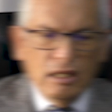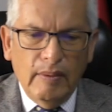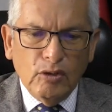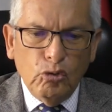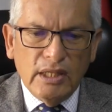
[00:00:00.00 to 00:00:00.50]

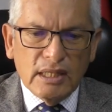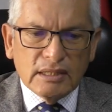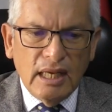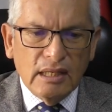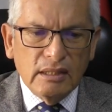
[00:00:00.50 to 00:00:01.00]
llevando
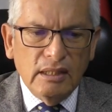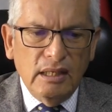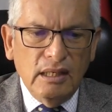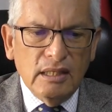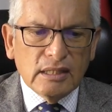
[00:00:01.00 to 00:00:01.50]
bienestar
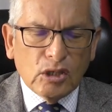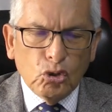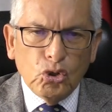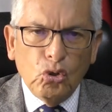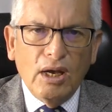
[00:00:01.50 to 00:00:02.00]
y
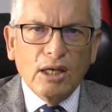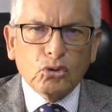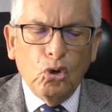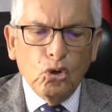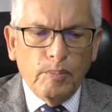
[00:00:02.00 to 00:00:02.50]
desarrollo a
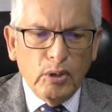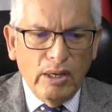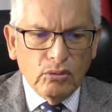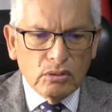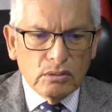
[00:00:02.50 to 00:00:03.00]
todos los
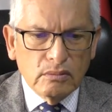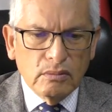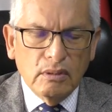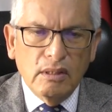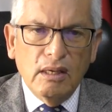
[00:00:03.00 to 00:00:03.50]
peruanos.
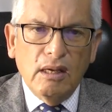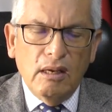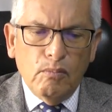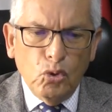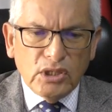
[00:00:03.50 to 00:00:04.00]

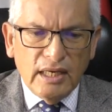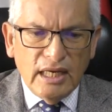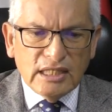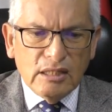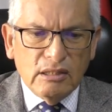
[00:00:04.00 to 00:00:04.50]
Muchas
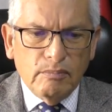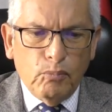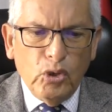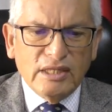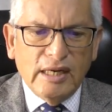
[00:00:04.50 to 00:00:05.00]
gracias
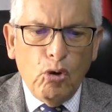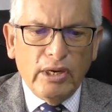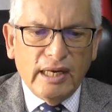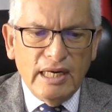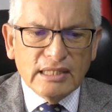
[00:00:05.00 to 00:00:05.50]
por el
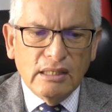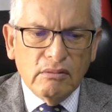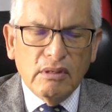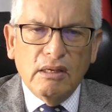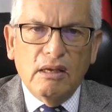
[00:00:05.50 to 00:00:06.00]
trabajo que
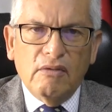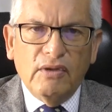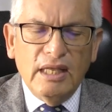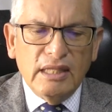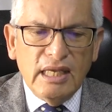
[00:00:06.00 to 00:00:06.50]
realizan.
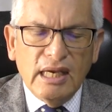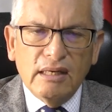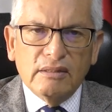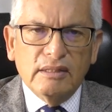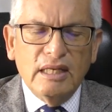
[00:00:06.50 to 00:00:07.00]
Feliz
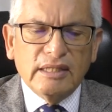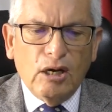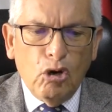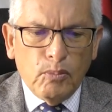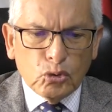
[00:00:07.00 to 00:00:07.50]
Día del
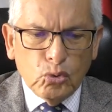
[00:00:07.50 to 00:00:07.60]
Trabajador